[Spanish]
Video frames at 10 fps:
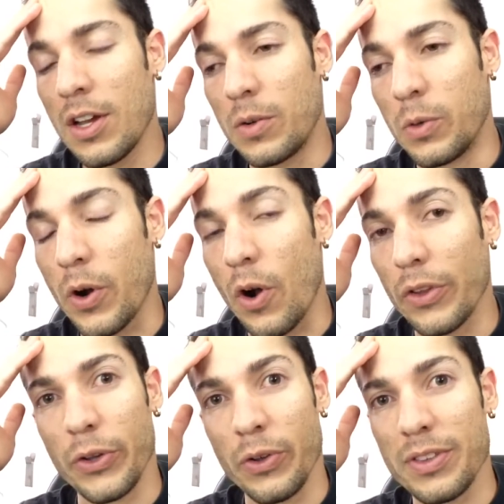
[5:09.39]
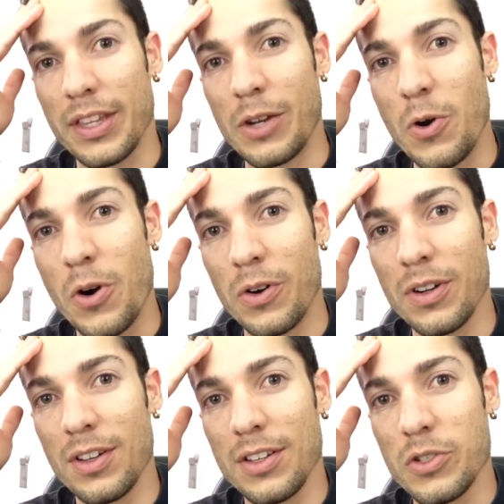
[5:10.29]
un coto de
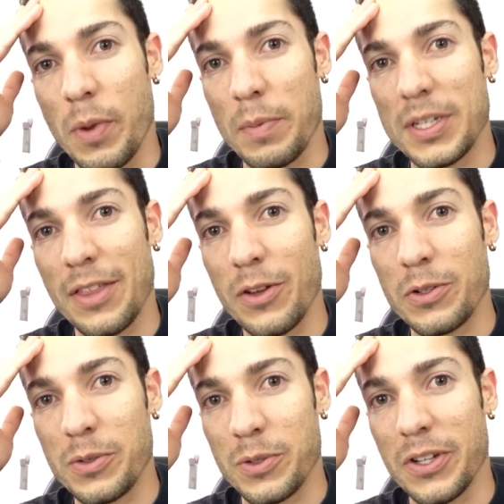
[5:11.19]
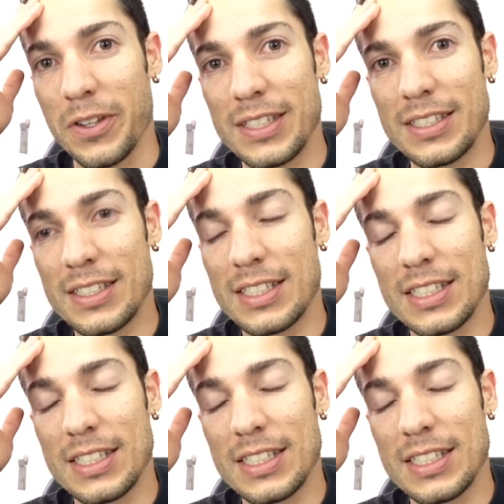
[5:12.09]
lujo, supervisando construcciones.